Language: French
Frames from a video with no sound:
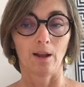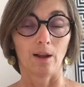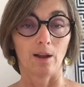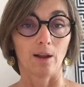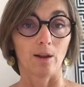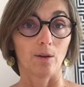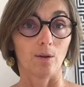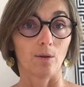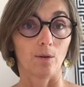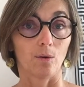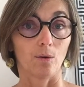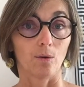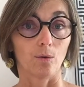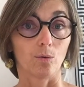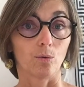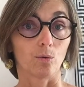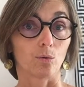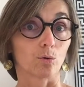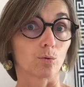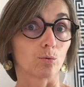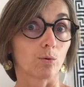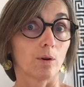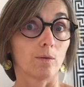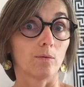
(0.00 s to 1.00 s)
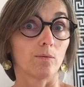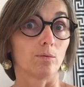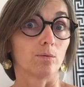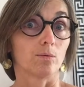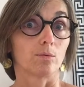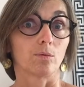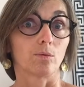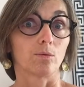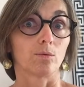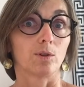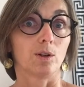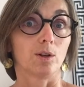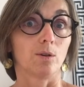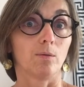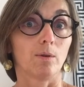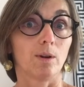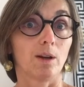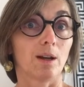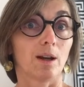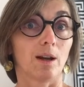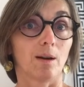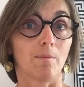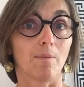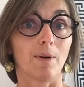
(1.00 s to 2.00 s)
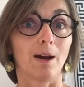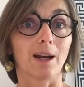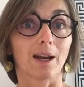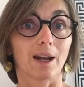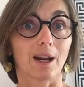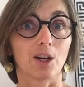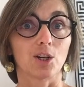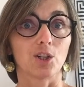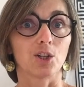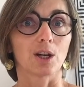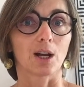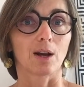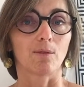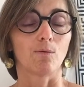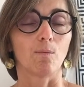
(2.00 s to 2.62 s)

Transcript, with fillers: Euh, donc soit vous continuez à mal réagir,